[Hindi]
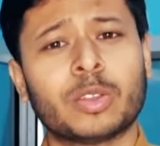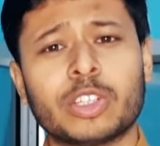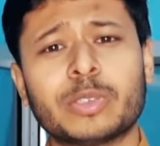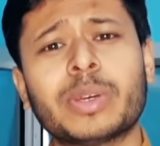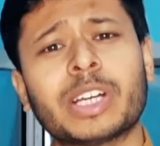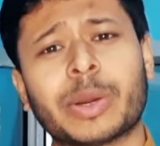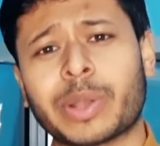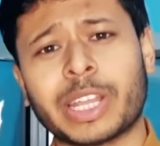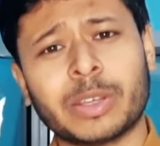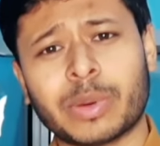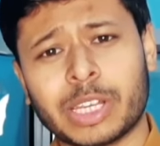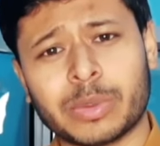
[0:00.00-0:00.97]
तो इसमें
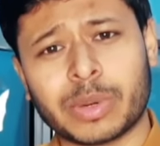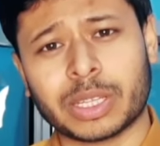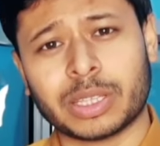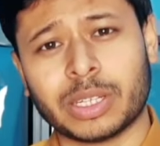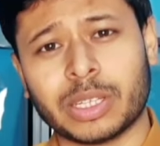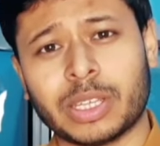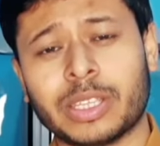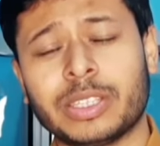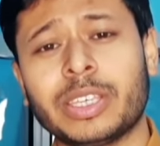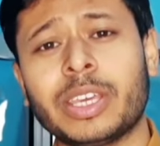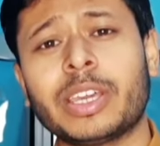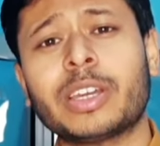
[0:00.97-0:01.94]
घबराने वाली बात नहीं है
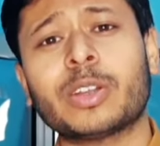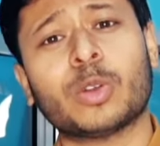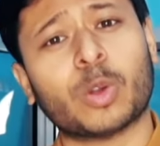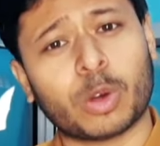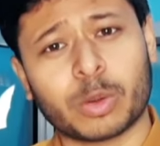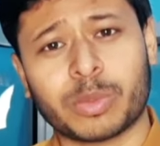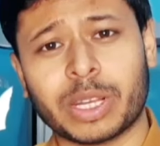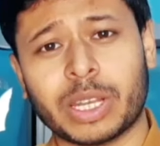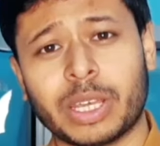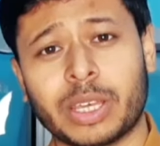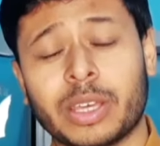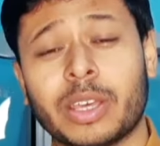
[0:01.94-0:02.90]
ये एक नॉर्मल
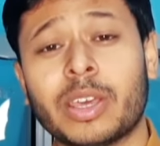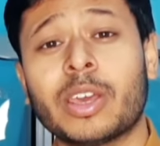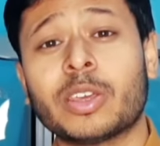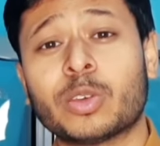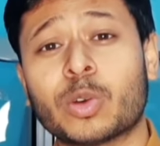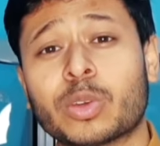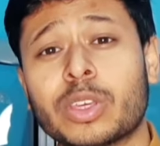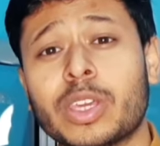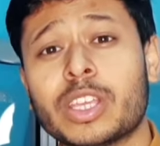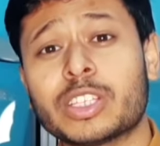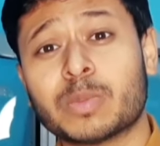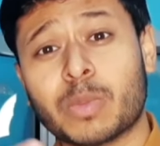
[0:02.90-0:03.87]
है क्योंकि
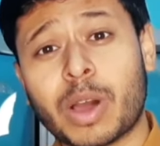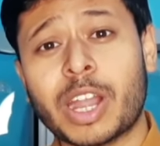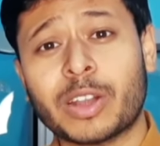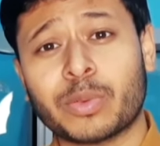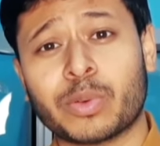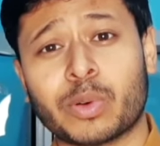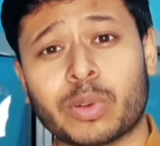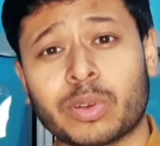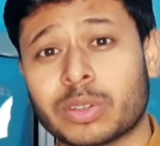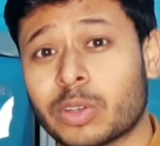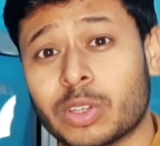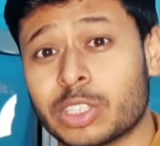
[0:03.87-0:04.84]
स्मार्टफोन
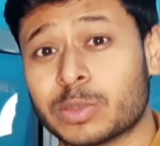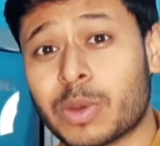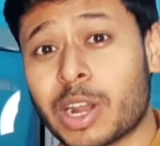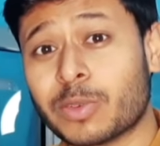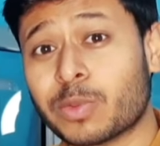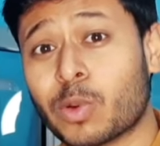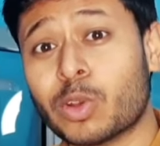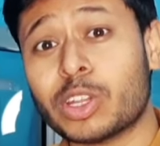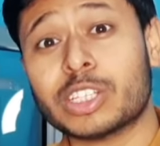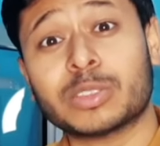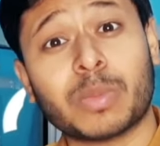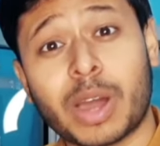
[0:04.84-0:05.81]
क्योंकि
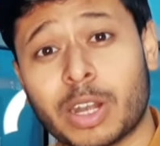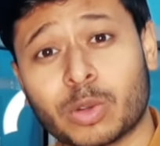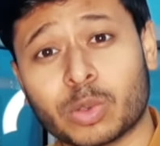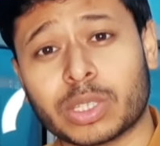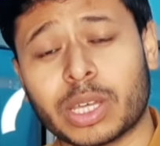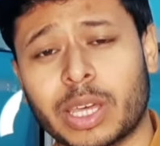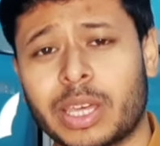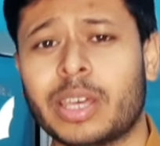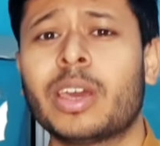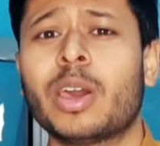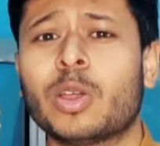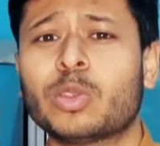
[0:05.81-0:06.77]
स्मार्टफोन स्मार्ट होता है
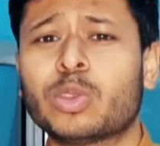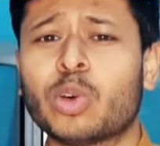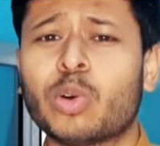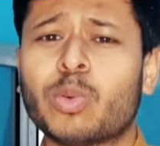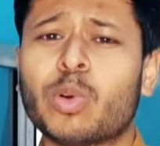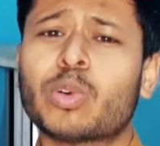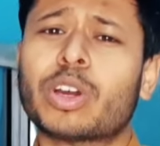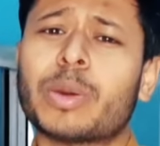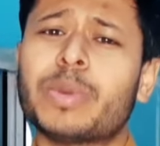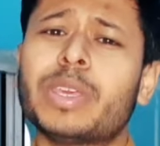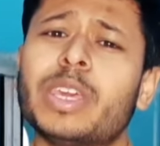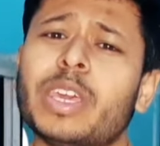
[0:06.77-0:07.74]
तो वो
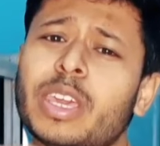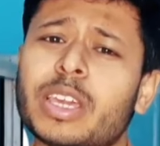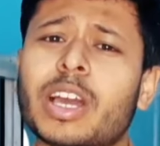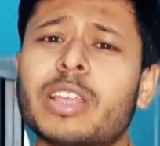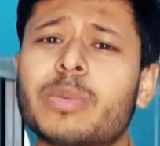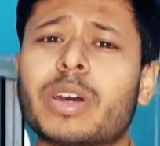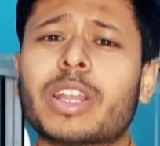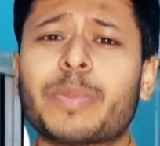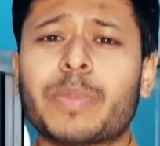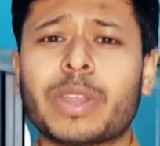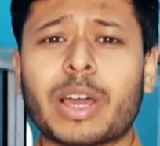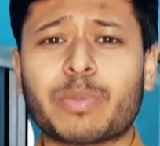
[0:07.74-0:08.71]
कभी एक आध बार
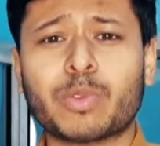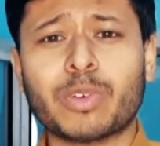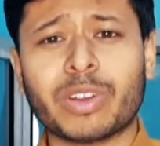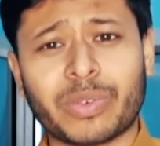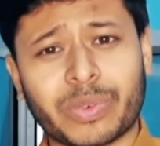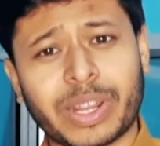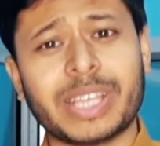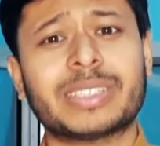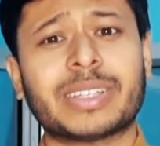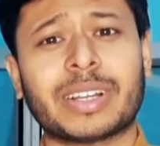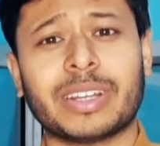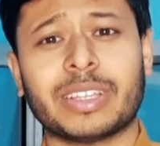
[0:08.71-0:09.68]
अपने आप को
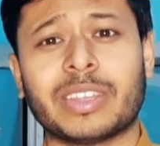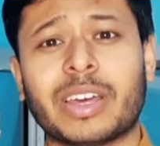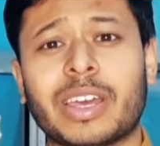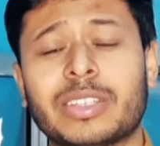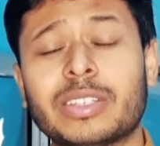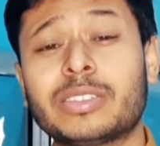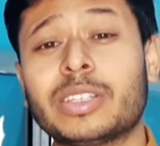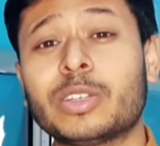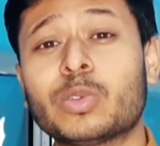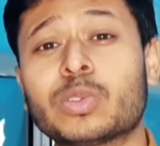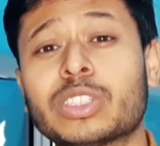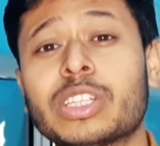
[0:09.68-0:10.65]
रिफ्रेश कर लेता है जिससे
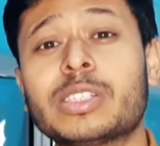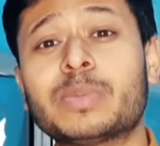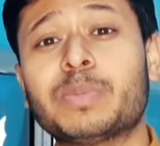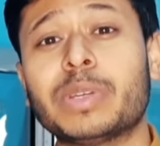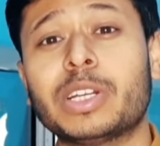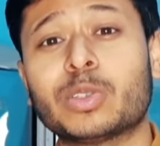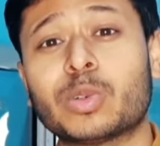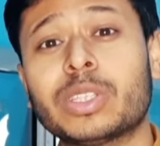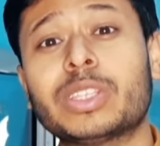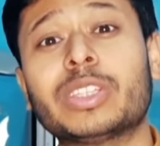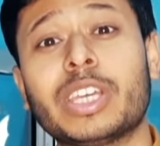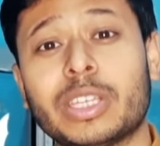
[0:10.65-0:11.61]
कि उसकी स्पीड
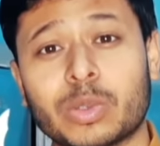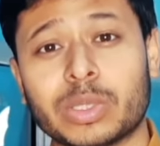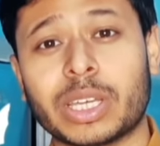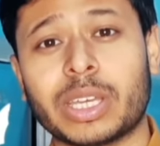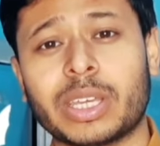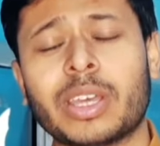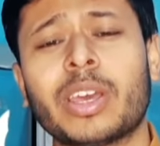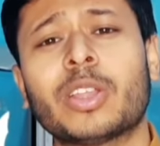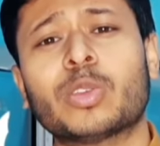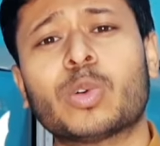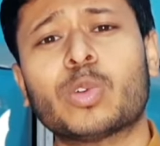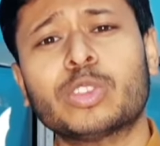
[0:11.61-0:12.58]
थोड़ी तेज हो जाए
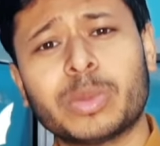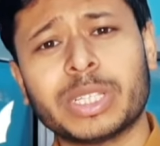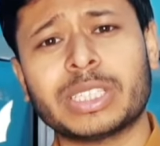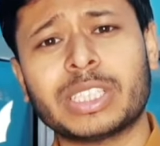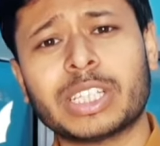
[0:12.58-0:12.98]
तो उस वजह